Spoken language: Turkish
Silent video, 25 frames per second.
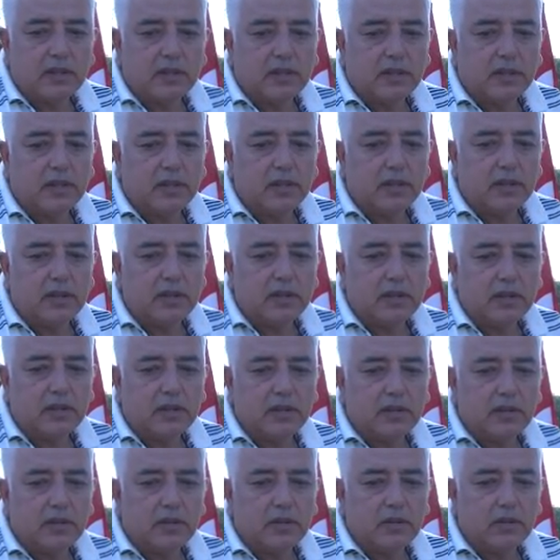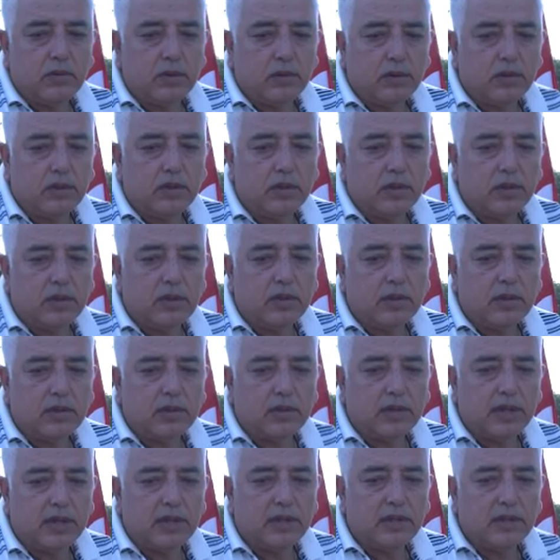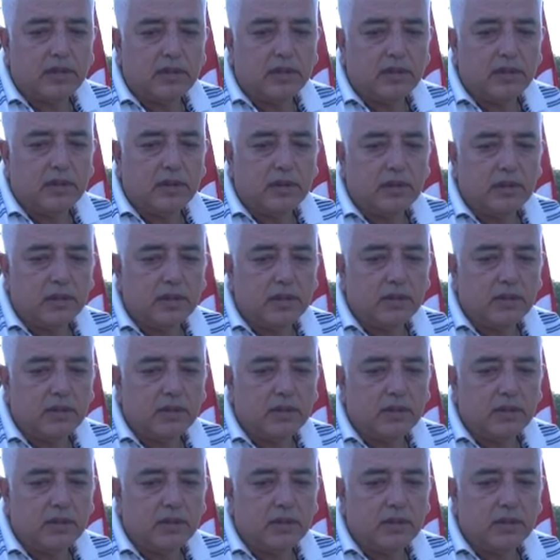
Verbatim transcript: işte 4 yıl geçti.